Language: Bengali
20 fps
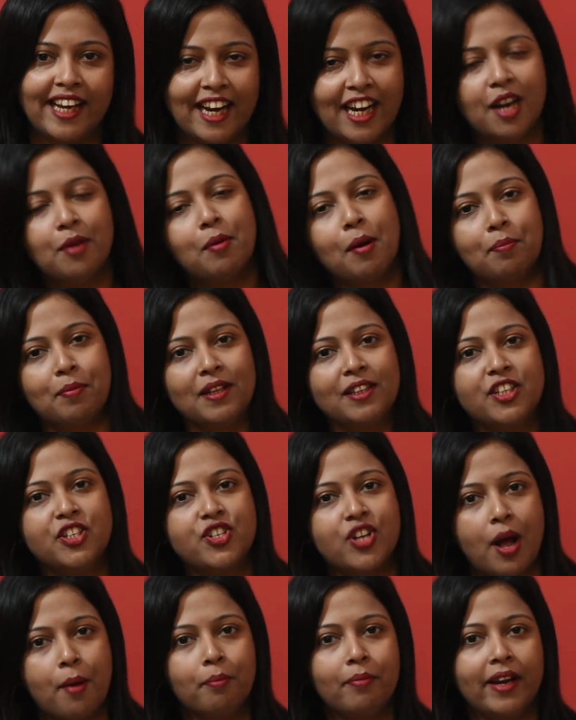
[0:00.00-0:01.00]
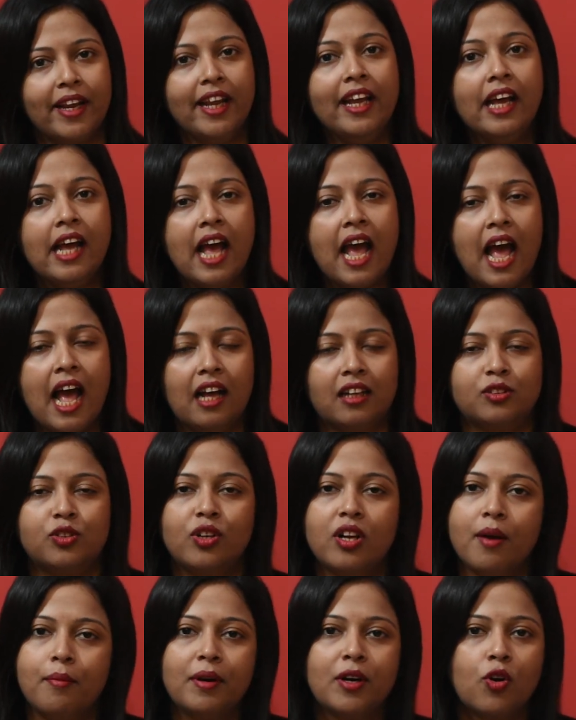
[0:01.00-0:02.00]
এলাম আপনাদের সামনে
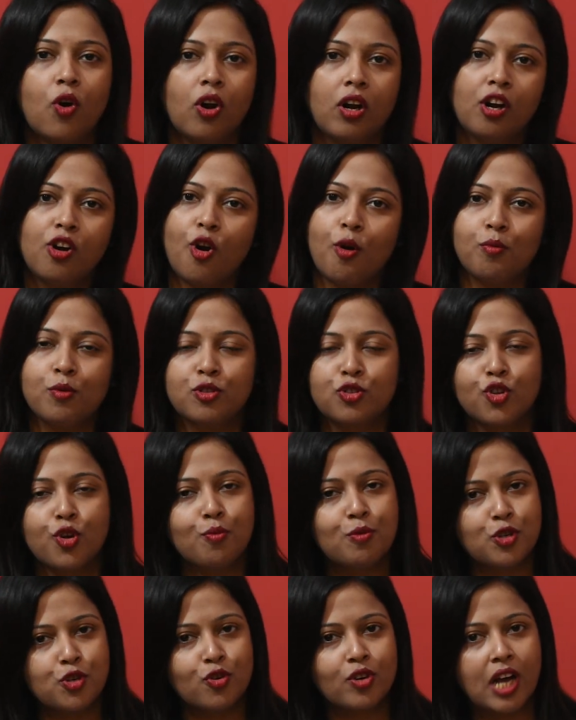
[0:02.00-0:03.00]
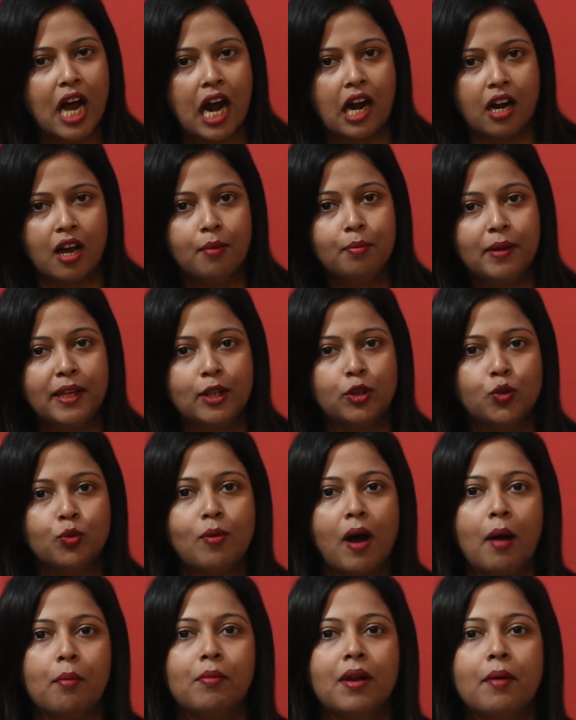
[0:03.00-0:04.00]
অ্যাকচুয়ালি আমার গলার অবস্থাও ভীষণ খারাপ কিন্তু
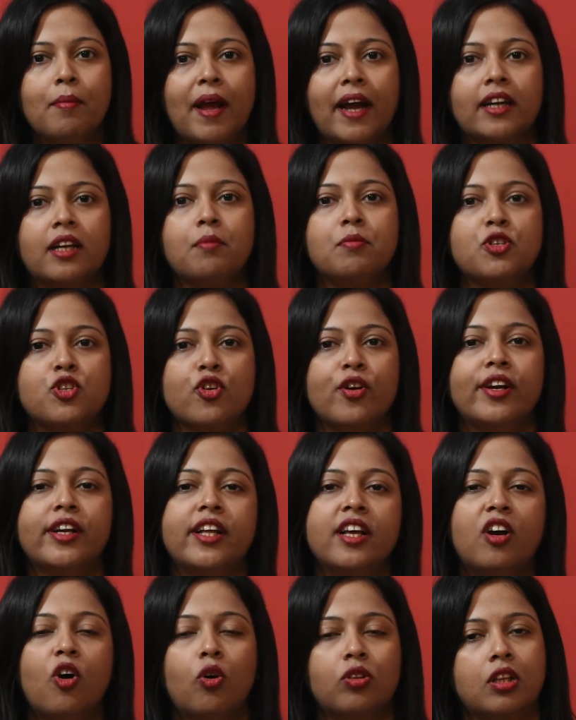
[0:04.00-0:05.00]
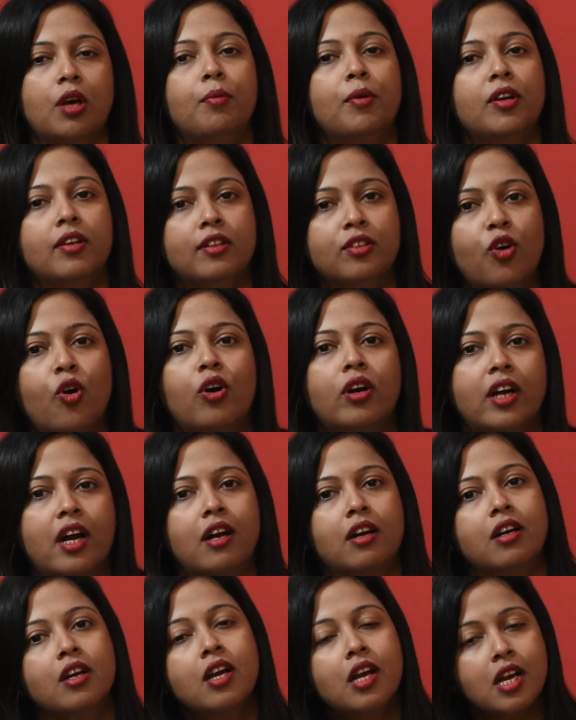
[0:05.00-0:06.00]
ভাবলাম একটা বিষয় নিয়ে কথা বলা
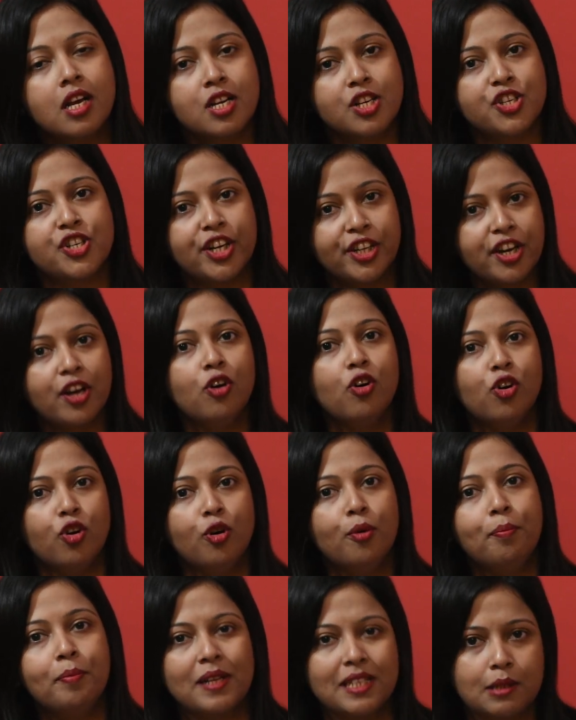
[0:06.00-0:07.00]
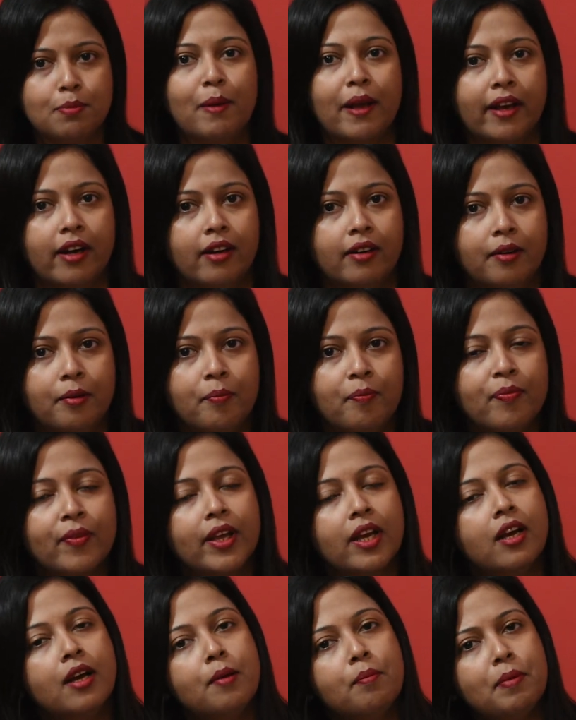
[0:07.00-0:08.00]
দরকার সেটা হলো পেসমেকার
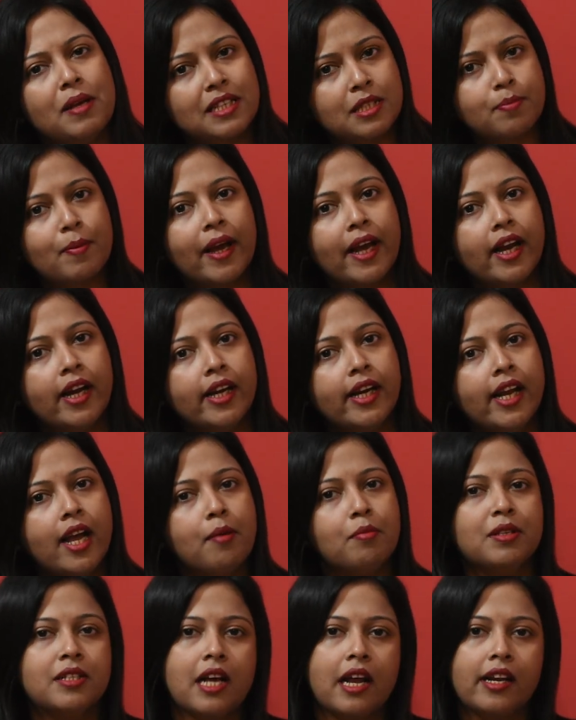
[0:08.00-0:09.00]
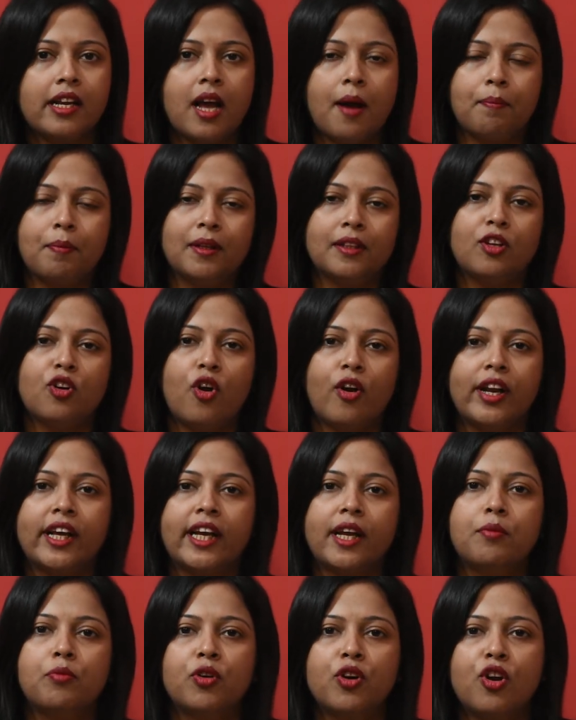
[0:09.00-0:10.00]
পেসমেকার নিয়ে আমি জানি আপনাদের
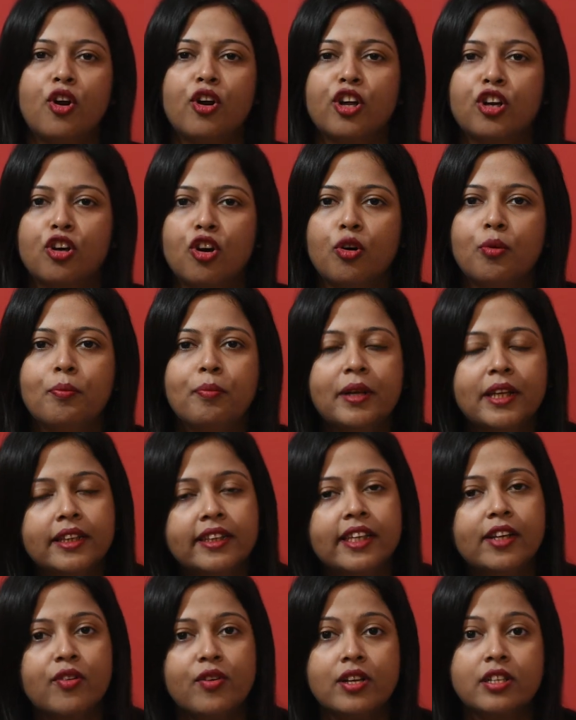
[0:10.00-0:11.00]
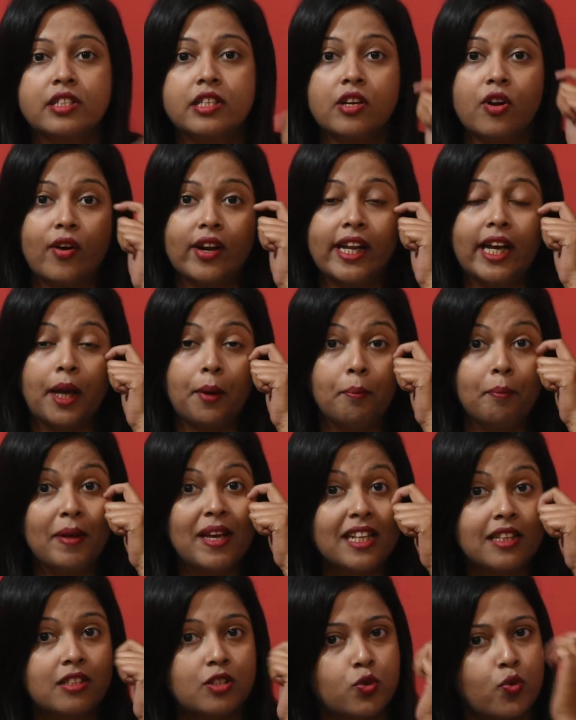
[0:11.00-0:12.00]
অনেকের মনে অনেক রকম ভীতি রয়েছে অনেক
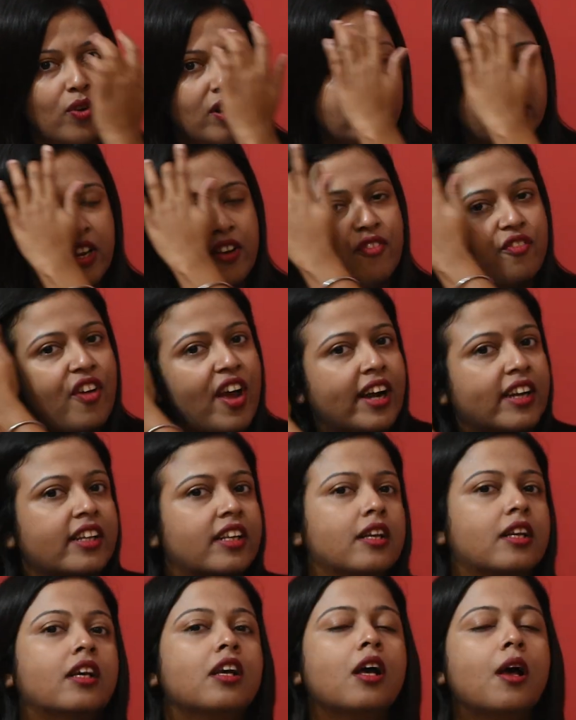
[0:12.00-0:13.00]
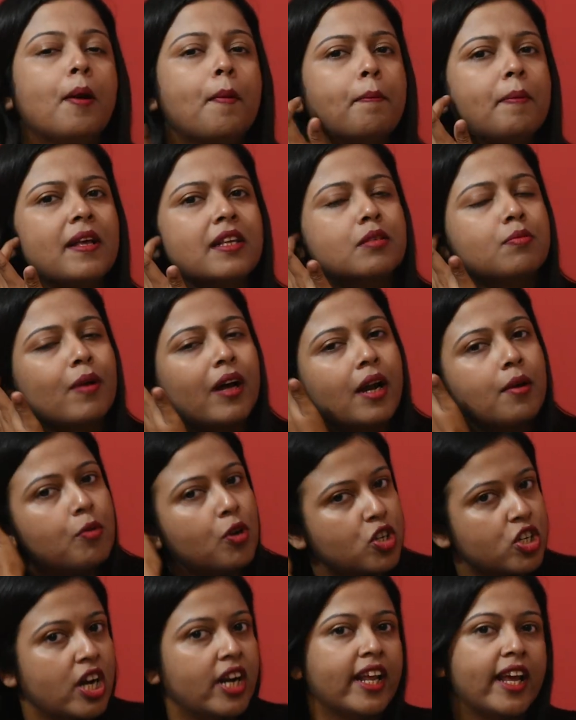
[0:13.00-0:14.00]
মিথস রয়েছে ইনফ্যাক্ট কি পেসমেকার
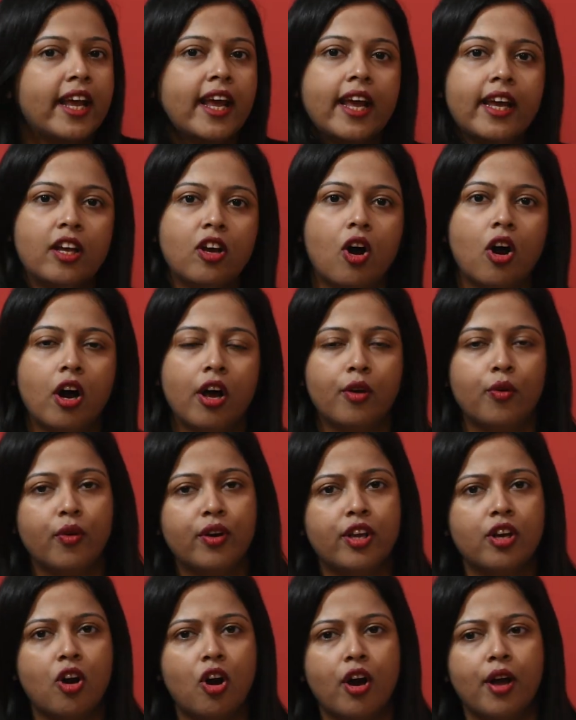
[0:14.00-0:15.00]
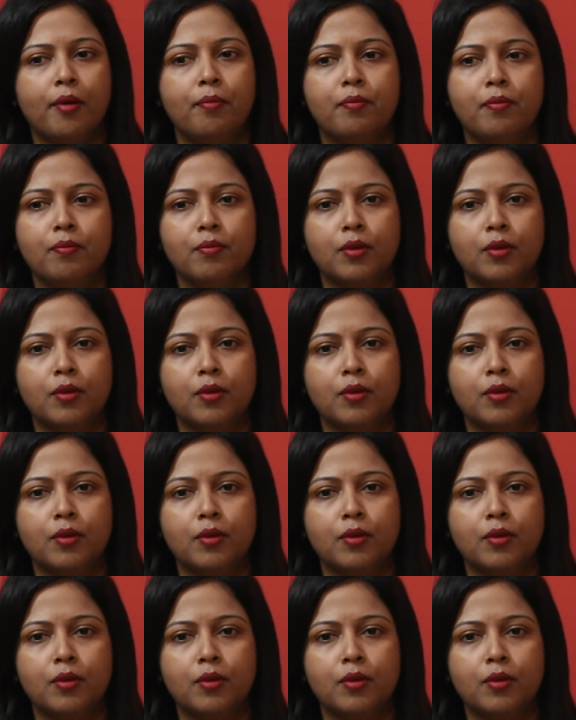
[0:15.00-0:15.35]
বসালে এই হয় ওই হয়